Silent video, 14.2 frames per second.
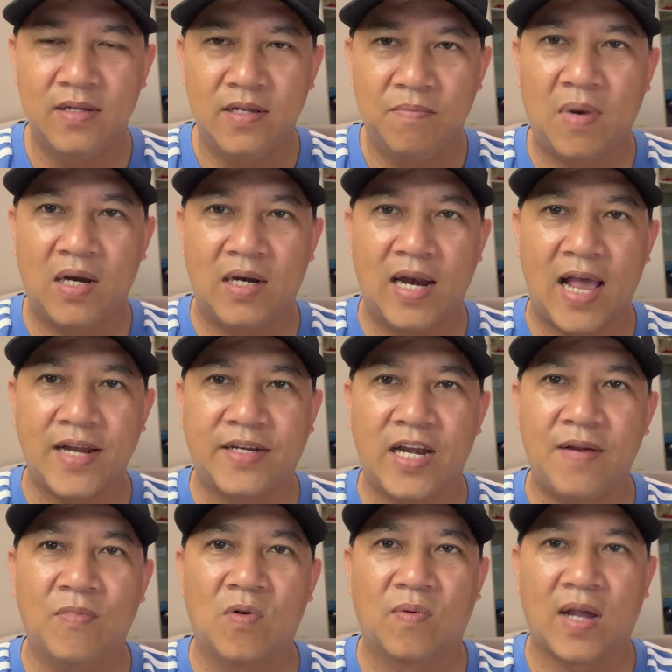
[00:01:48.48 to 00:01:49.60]
mình live
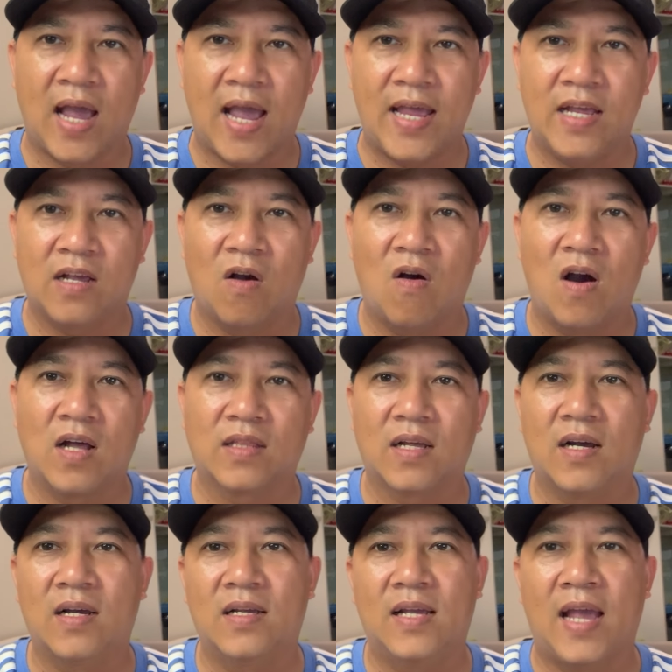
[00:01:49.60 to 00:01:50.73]
stream một cái có
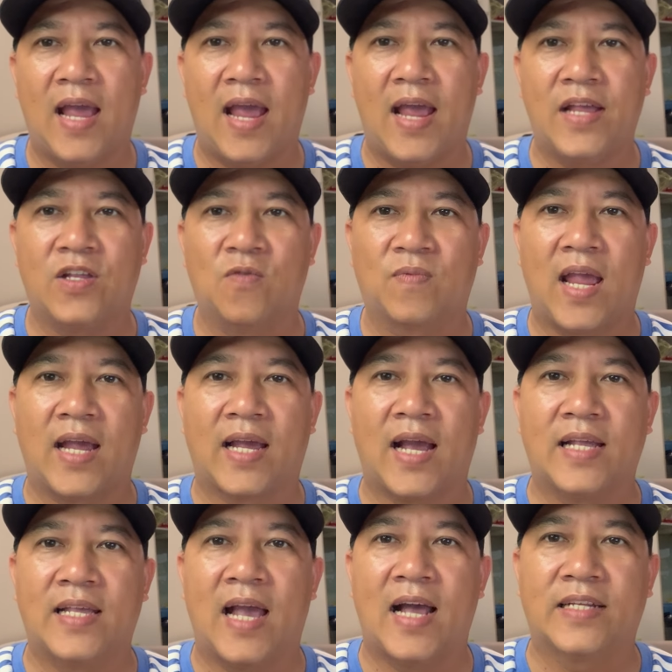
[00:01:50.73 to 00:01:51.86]
tới 20.000
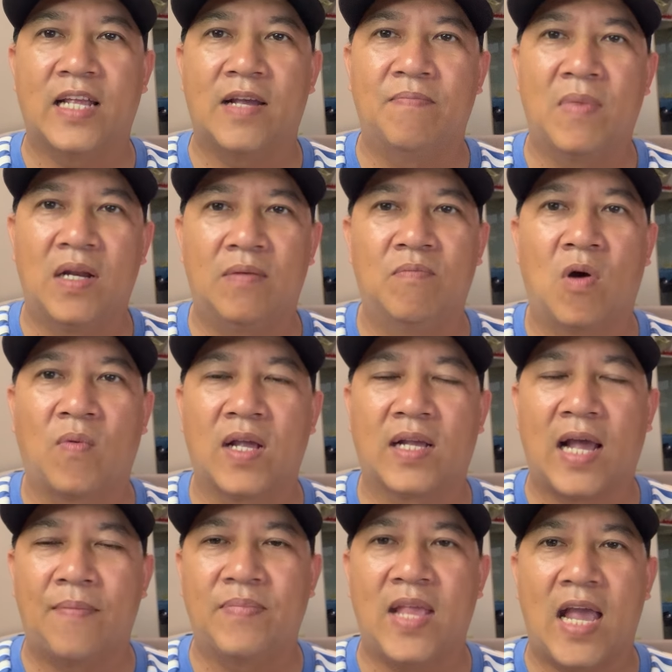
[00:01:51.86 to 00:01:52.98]
khán giả xem mình một cái
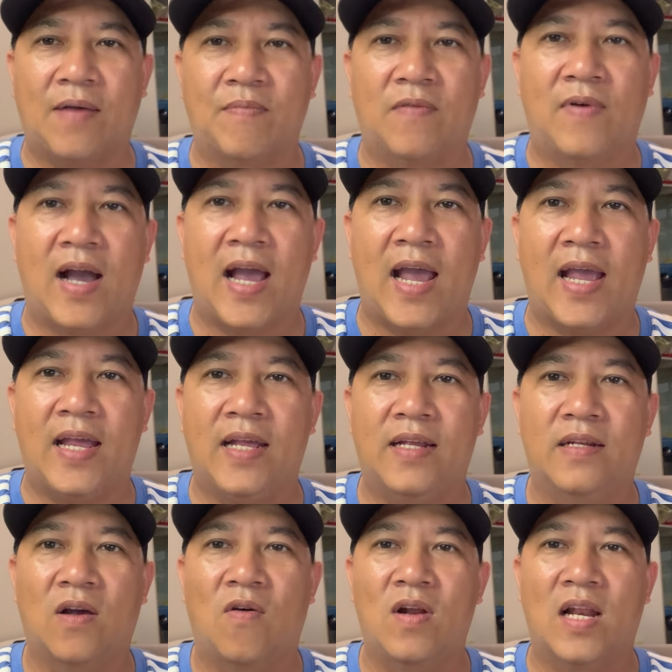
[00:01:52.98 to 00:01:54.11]
cảm giác mà phải
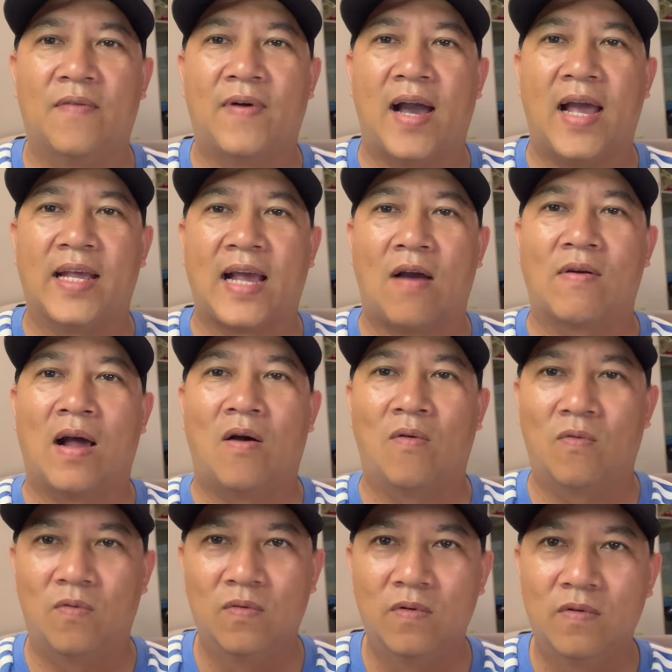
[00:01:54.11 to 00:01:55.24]
nói là phải cạo
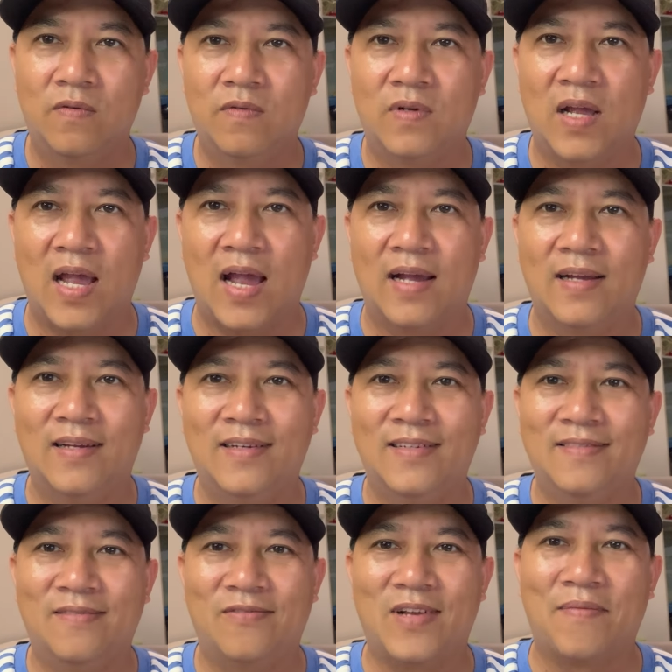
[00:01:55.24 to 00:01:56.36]
đầu ha
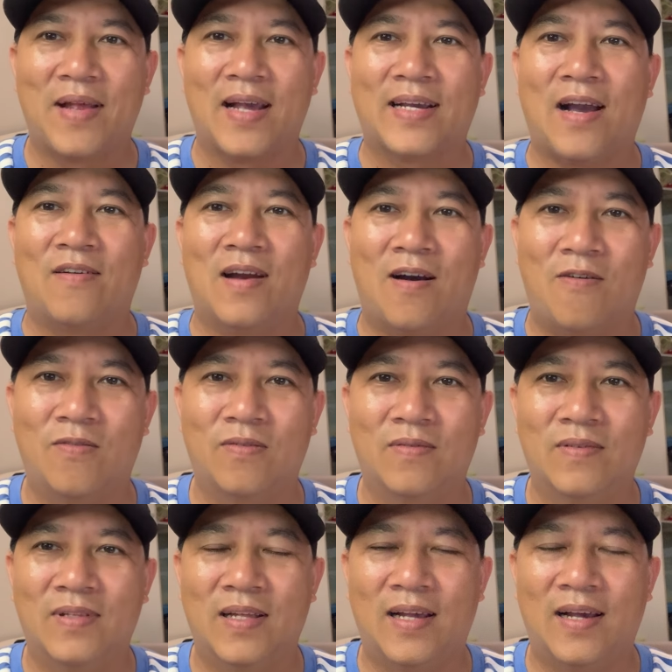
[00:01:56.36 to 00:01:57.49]
một giám giác cạo đầu
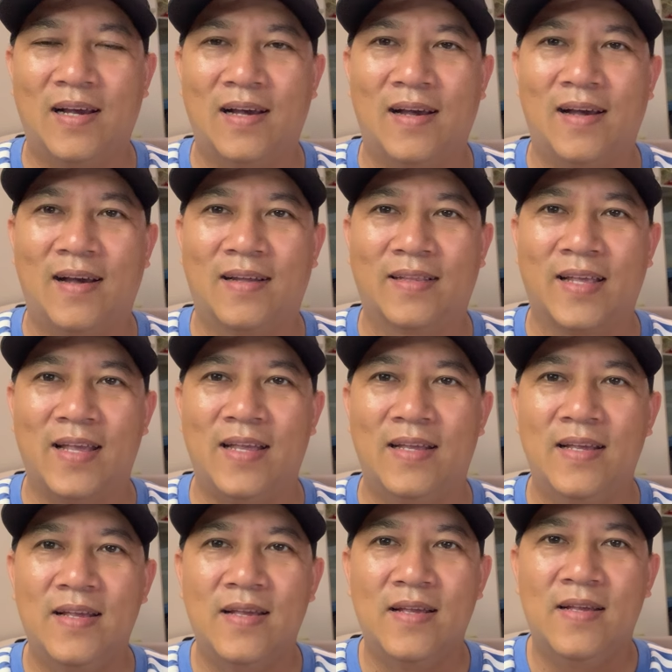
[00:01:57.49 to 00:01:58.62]
à, thì
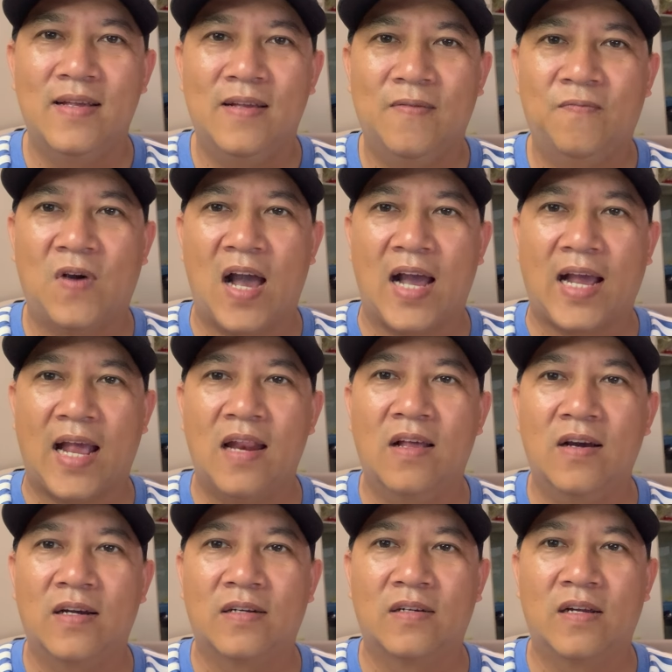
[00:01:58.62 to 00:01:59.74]
và cái
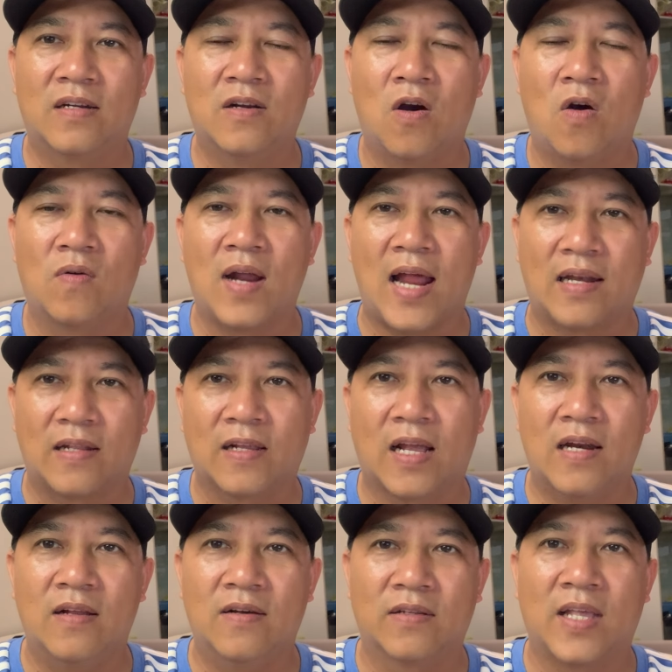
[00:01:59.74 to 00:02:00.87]
lượng ờ, donat cái
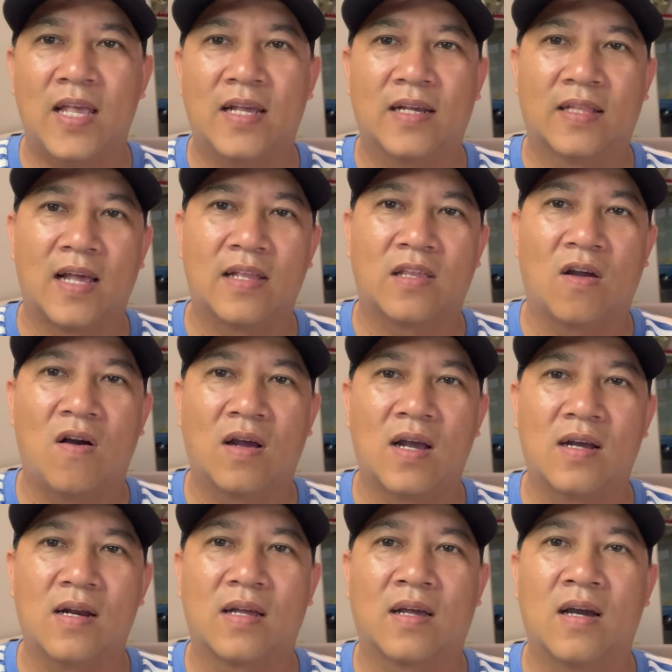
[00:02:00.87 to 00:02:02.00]
lượng tiền người ta cho rất
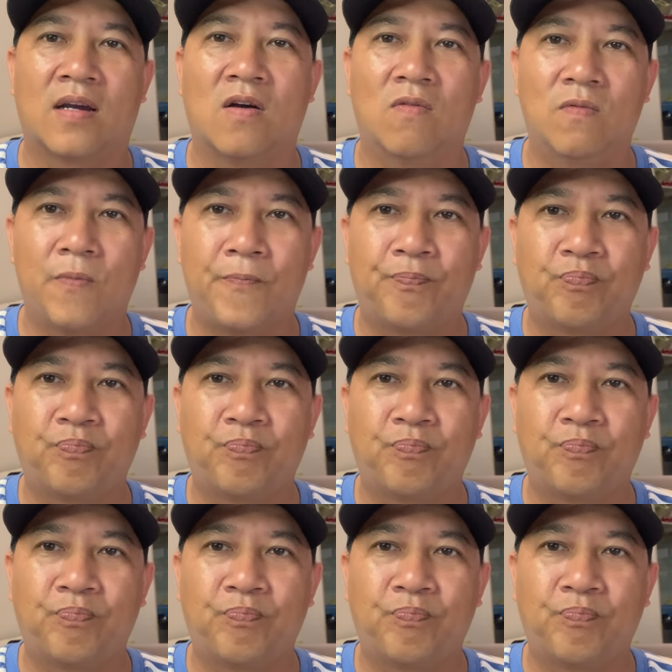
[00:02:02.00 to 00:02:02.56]
là cực khủng